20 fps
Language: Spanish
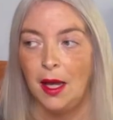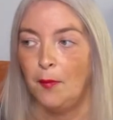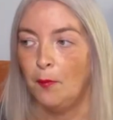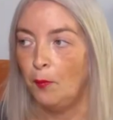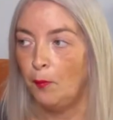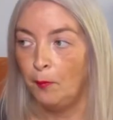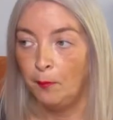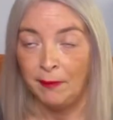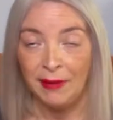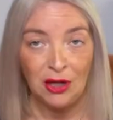
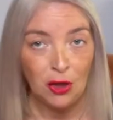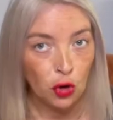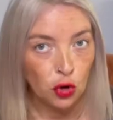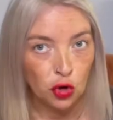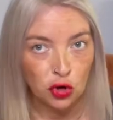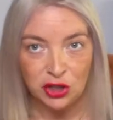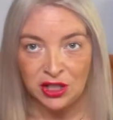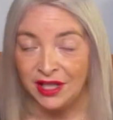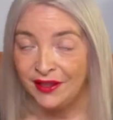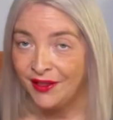me lo
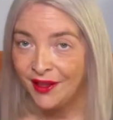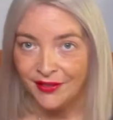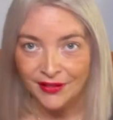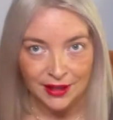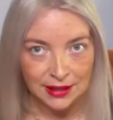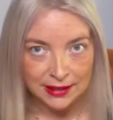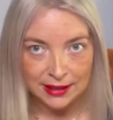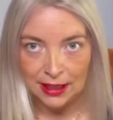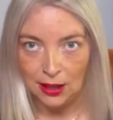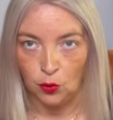noté desde
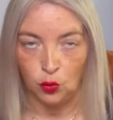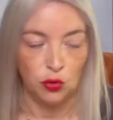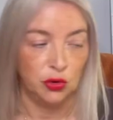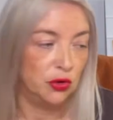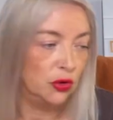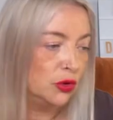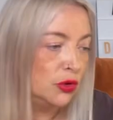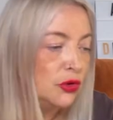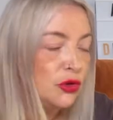el día 1.